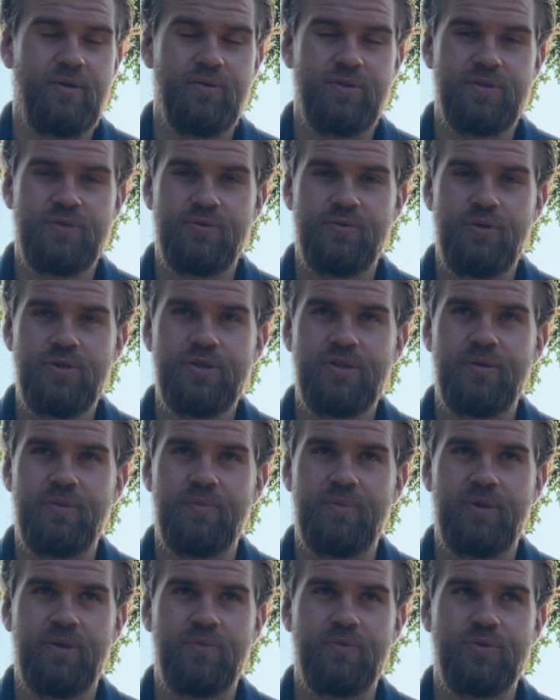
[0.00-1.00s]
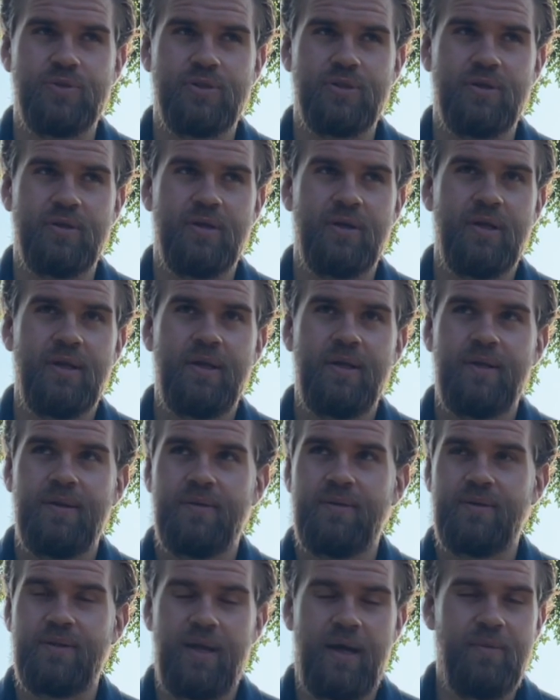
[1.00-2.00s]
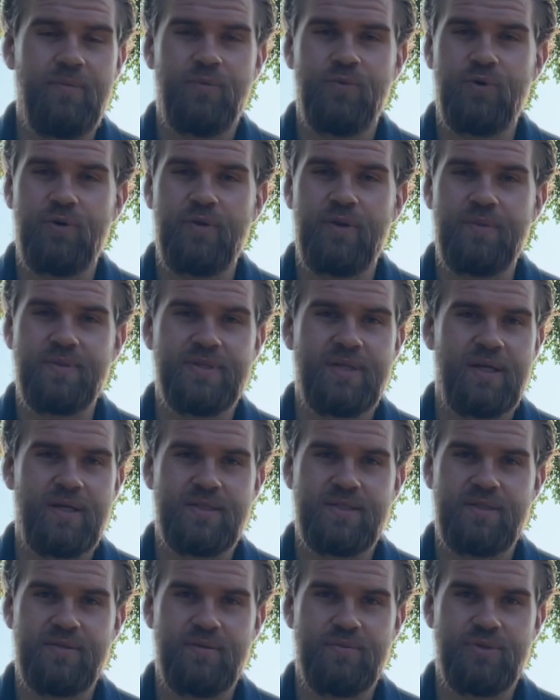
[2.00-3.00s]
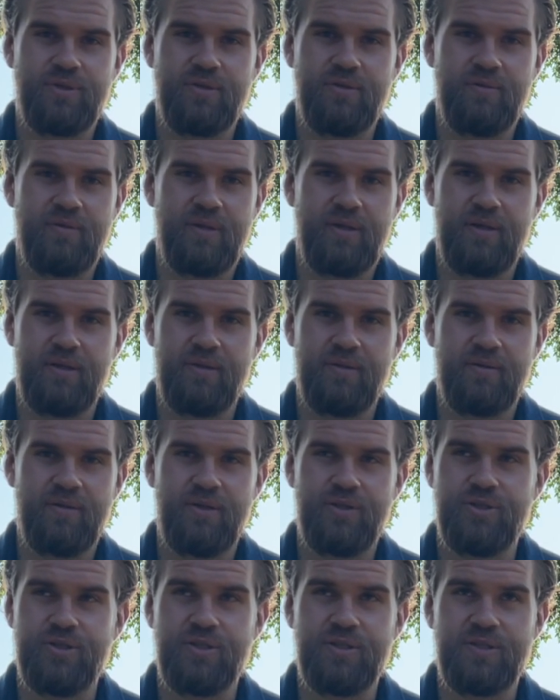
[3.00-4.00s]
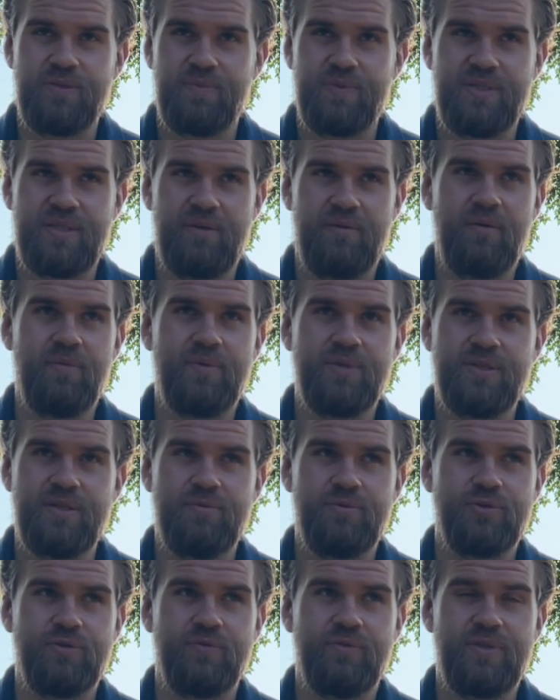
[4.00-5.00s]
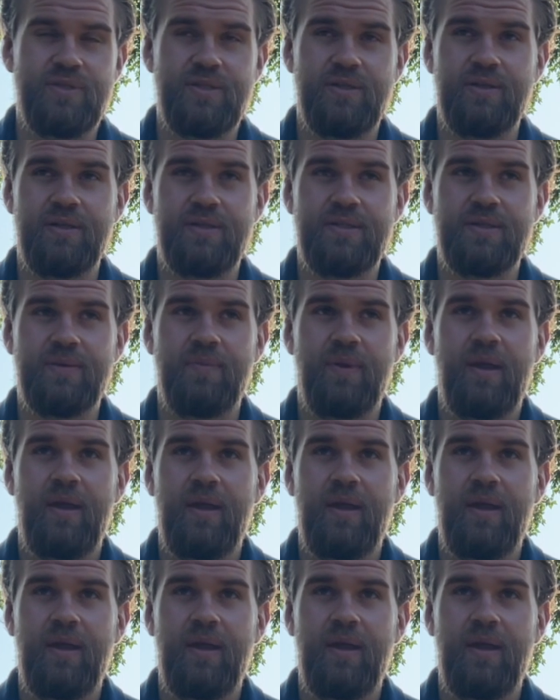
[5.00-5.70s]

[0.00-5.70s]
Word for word: вот цветочками, потому что там уровень абстракции, вообще говоря, даже не сопоставимый с тем, что вы делаете.